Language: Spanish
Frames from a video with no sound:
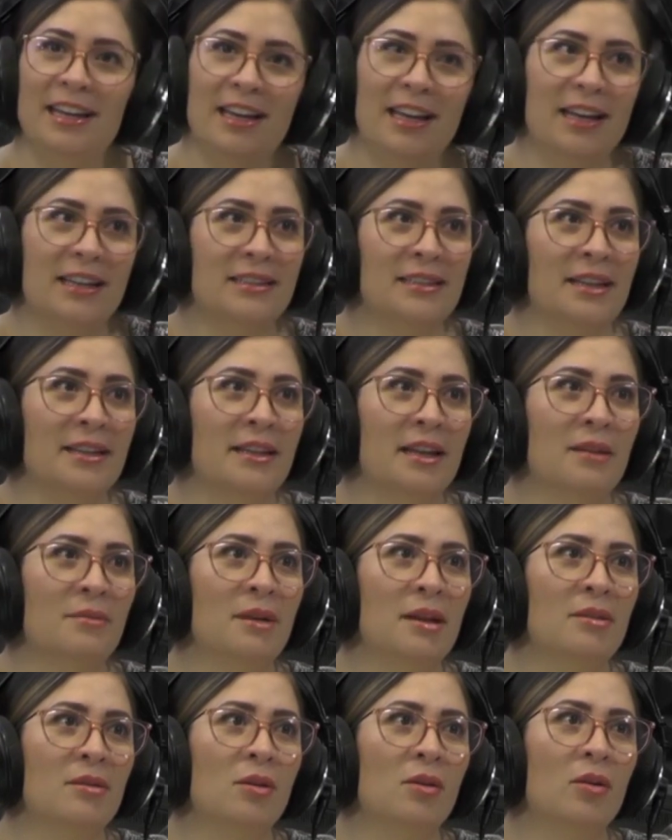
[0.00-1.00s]
y quieres andar
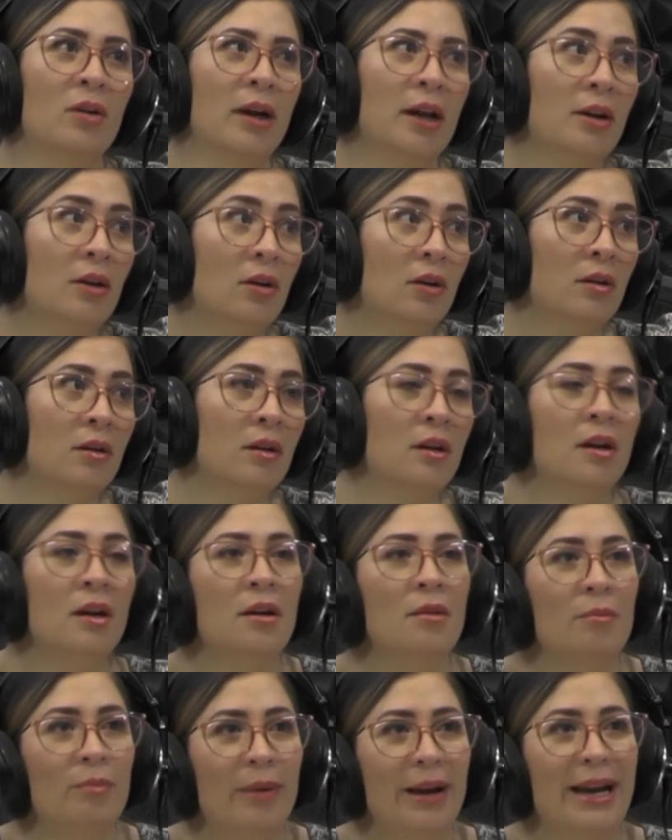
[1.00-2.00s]
viendo lo que no.
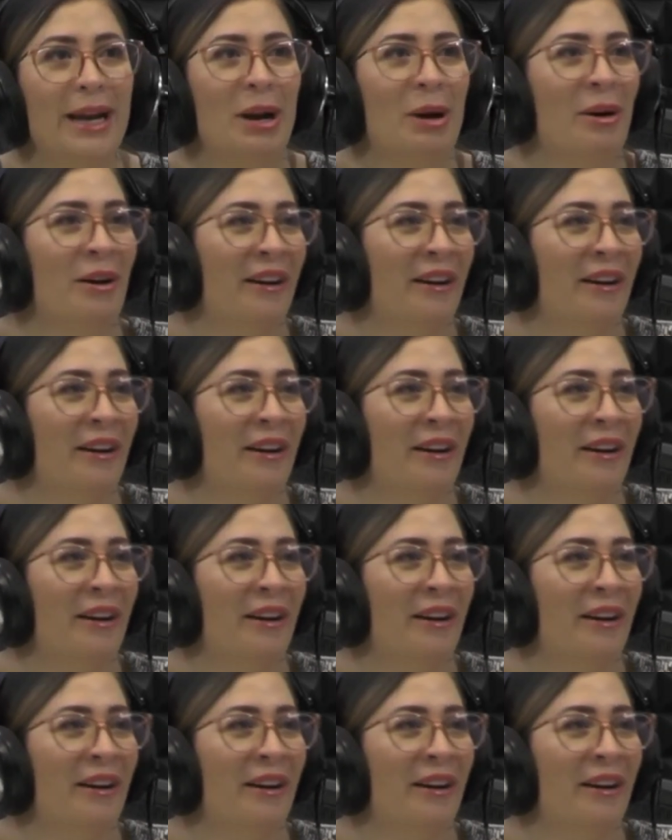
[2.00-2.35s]
Pero